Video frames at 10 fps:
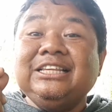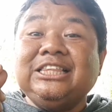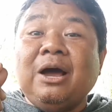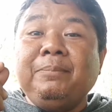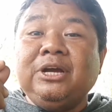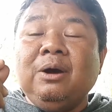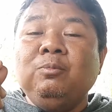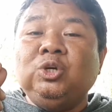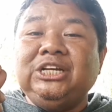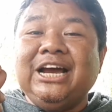Tetapi
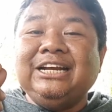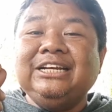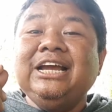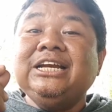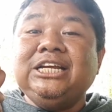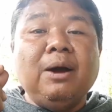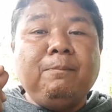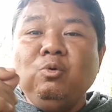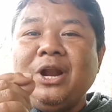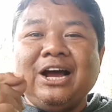kemudian dia
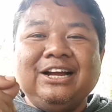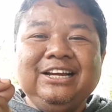pulang